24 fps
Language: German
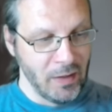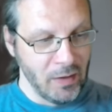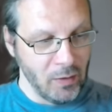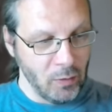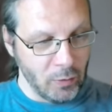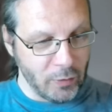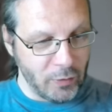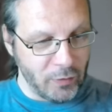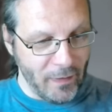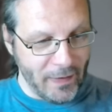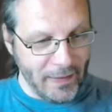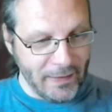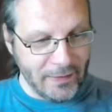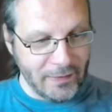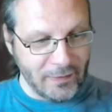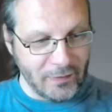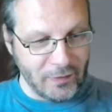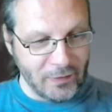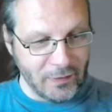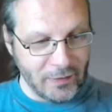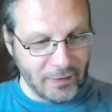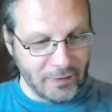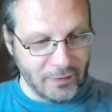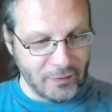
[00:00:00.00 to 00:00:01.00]
Und
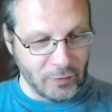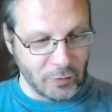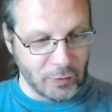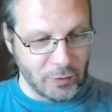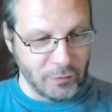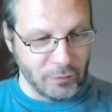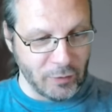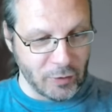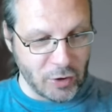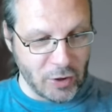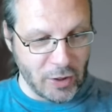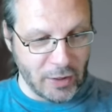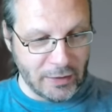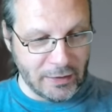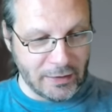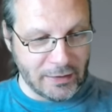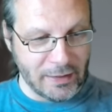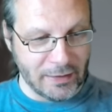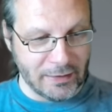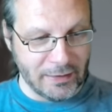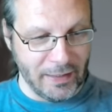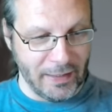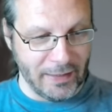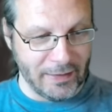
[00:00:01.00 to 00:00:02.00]
zweitens ist doch die
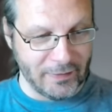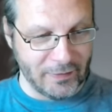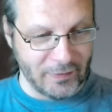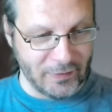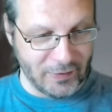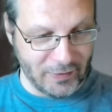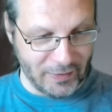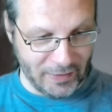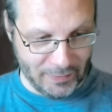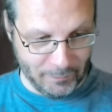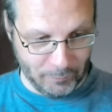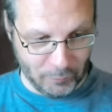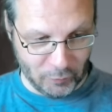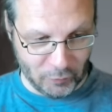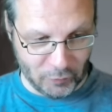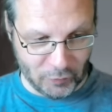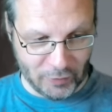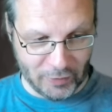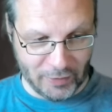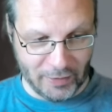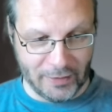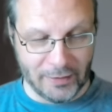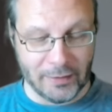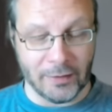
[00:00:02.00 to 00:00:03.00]
Wahrscheinlichkeit extremst
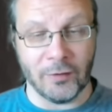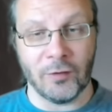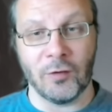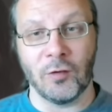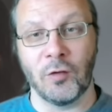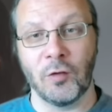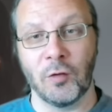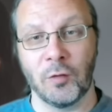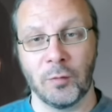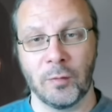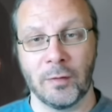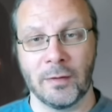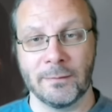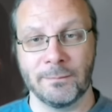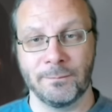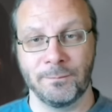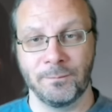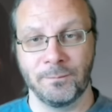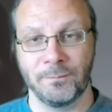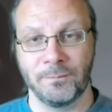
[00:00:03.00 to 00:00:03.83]
gering, dass es so war.